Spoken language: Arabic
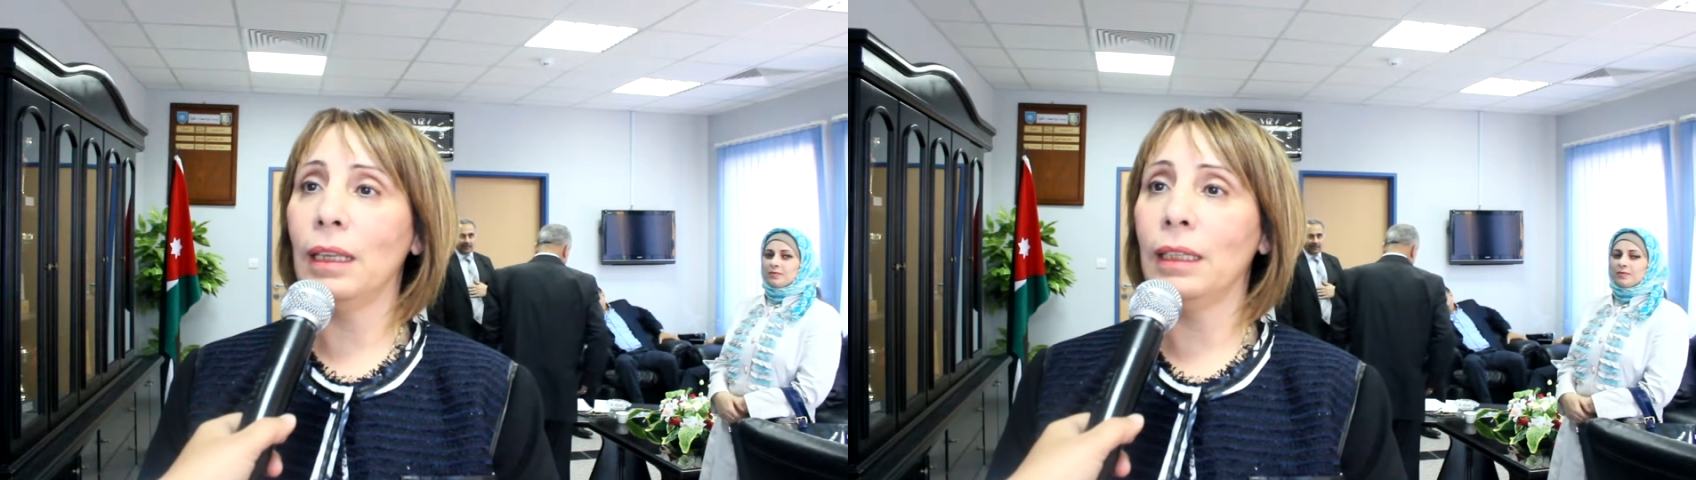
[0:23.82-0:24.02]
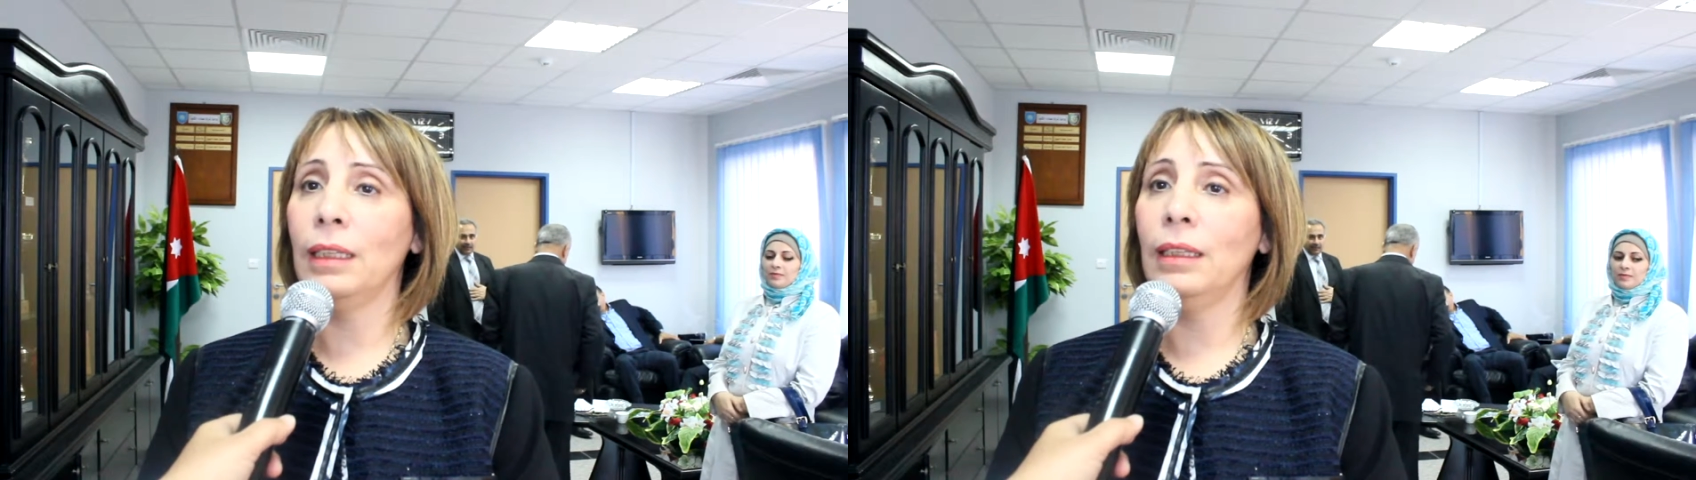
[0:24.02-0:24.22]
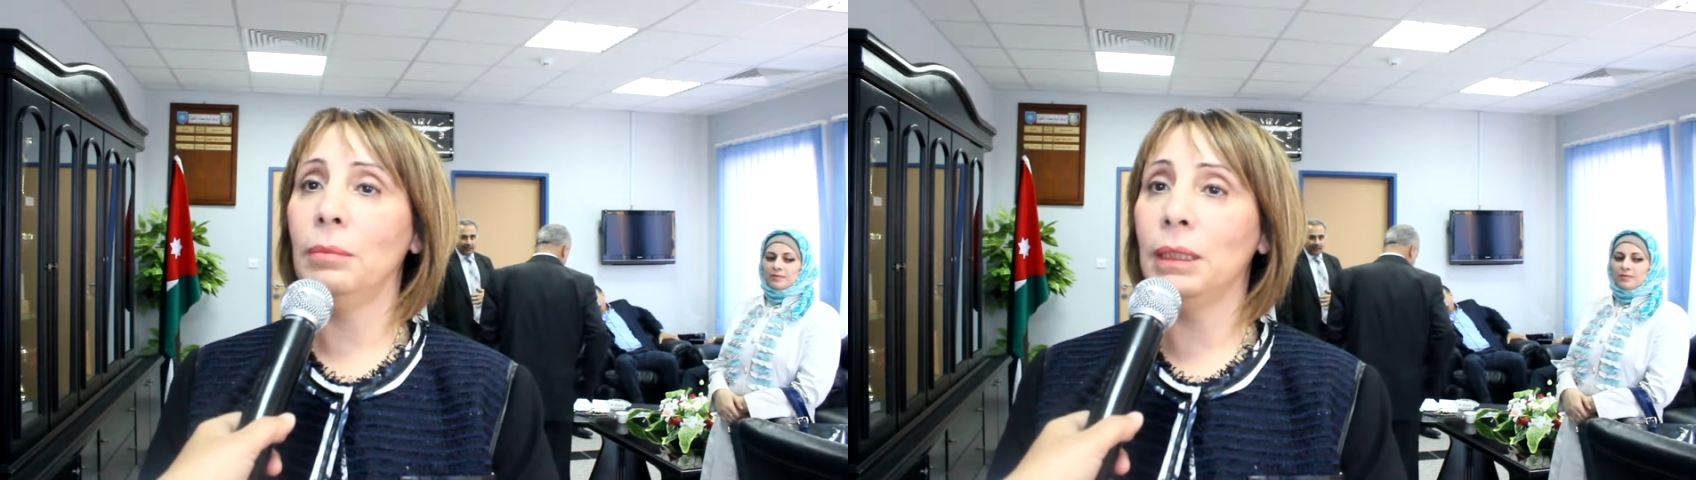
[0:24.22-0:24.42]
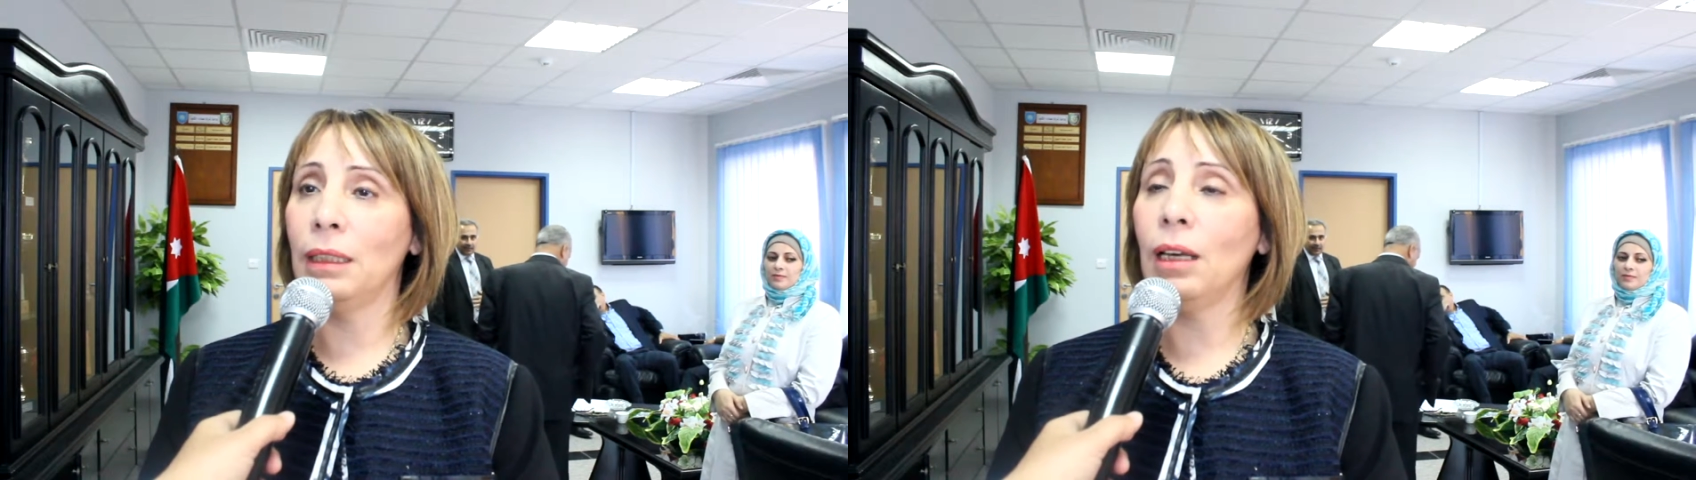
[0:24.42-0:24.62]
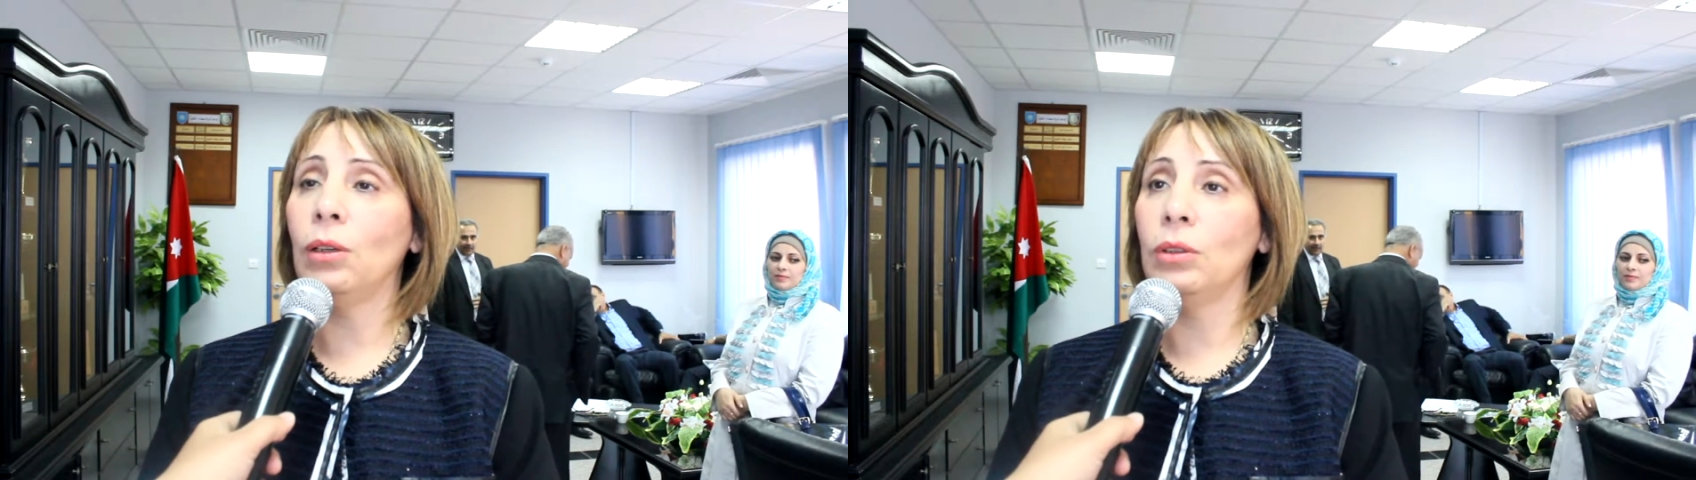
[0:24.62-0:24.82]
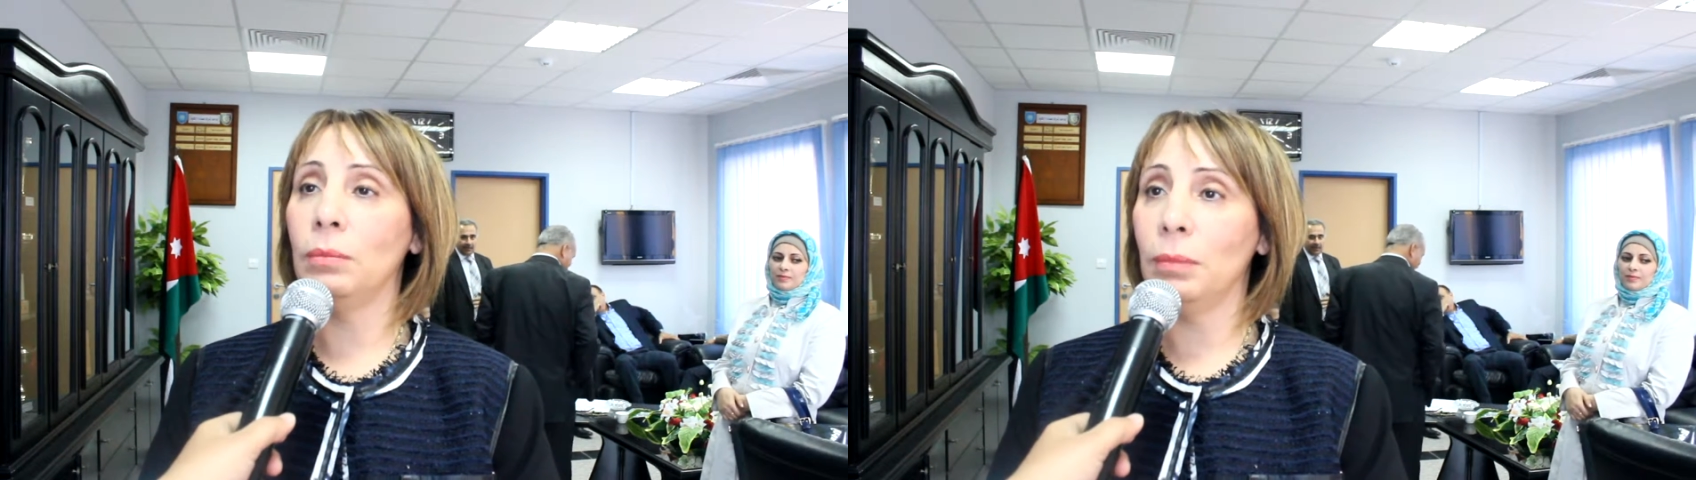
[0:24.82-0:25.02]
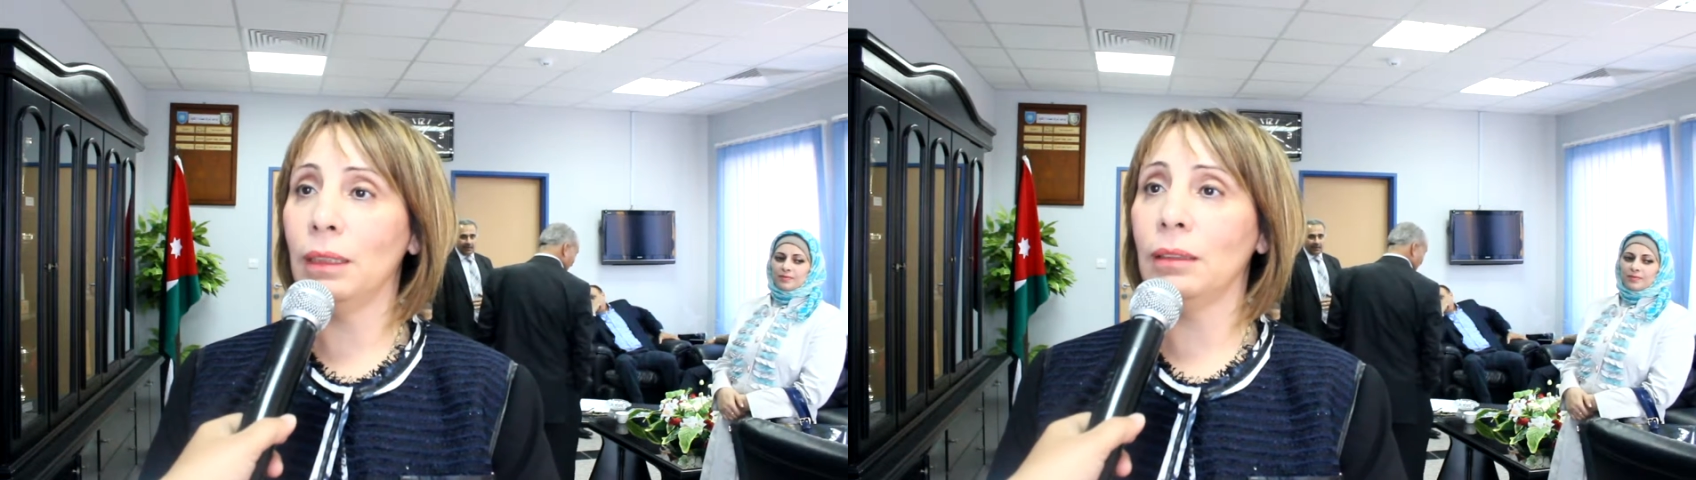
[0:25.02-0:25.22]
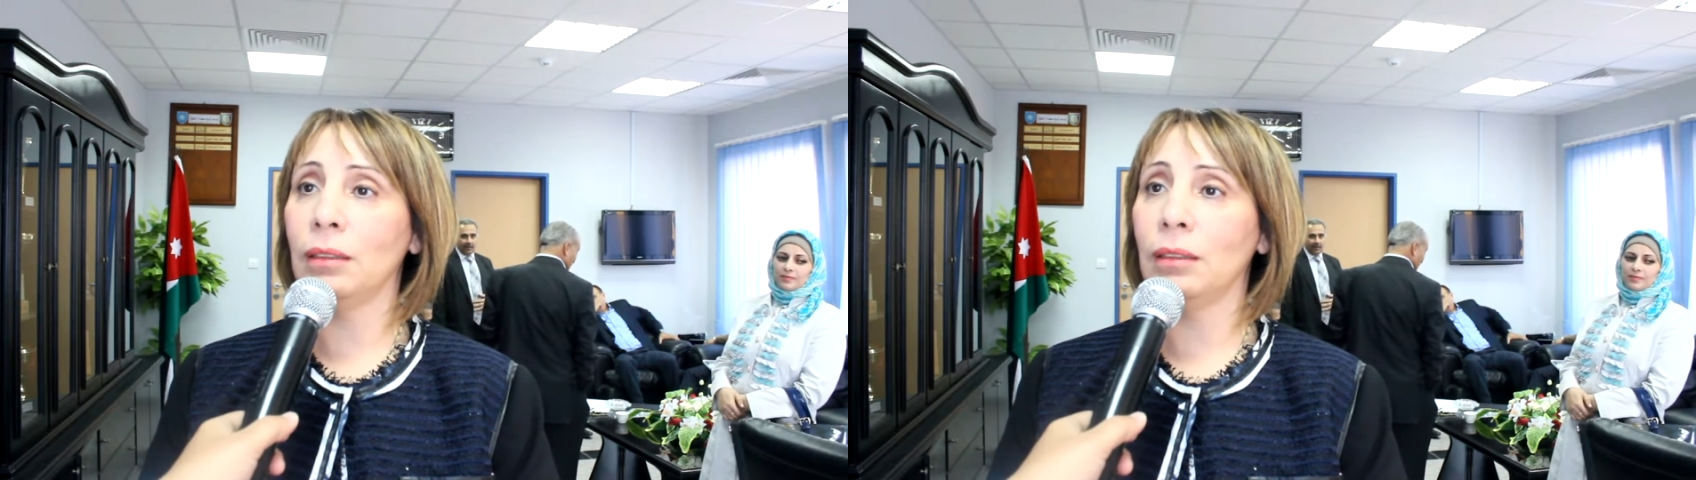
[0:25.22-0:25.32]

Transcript: بالتأكد من